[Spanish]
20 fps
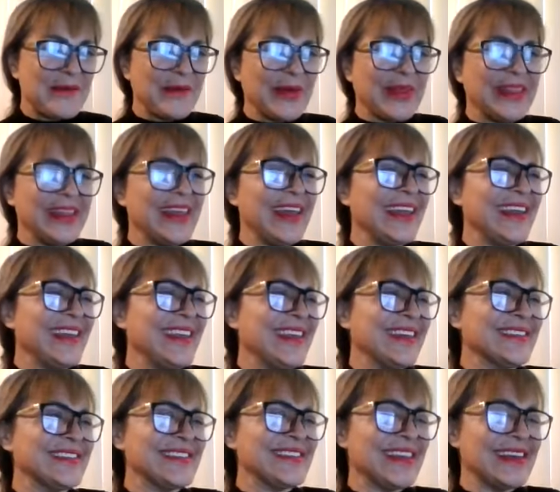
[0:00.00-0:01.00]
Buen día,
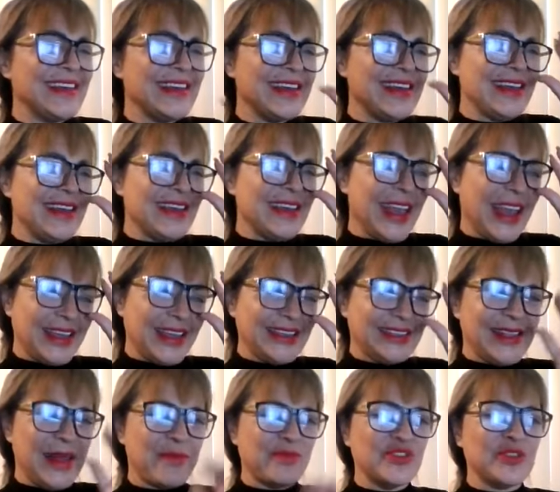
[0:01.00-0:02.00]
niñas, y aquí
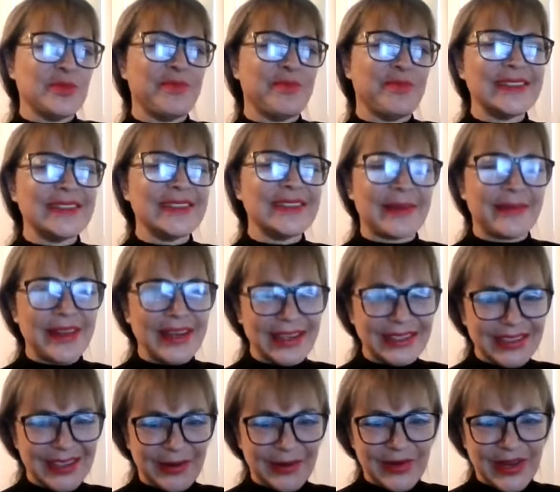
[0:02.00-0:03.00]
estamos para
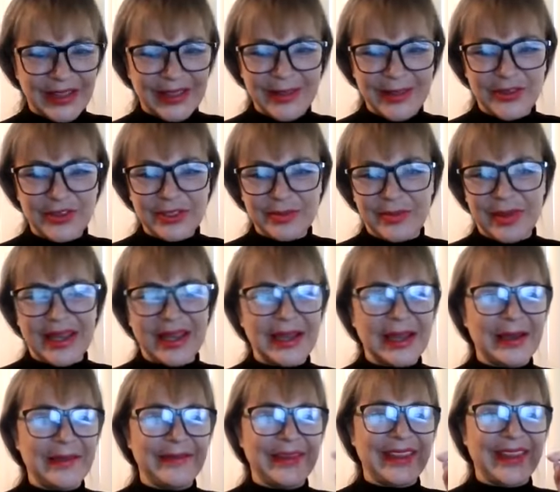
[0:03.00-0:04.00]
servirles en un ratito,
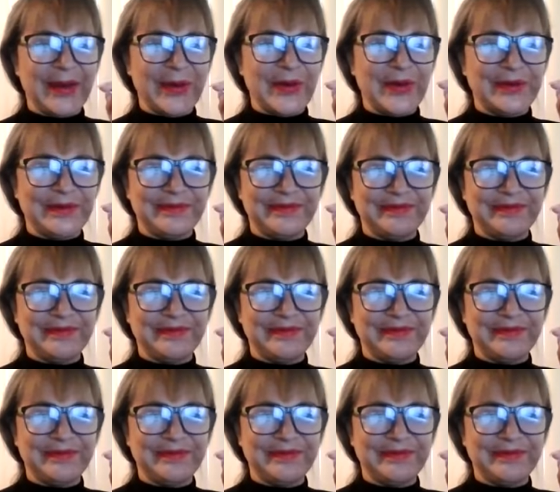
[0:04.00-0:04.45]
esperen el video.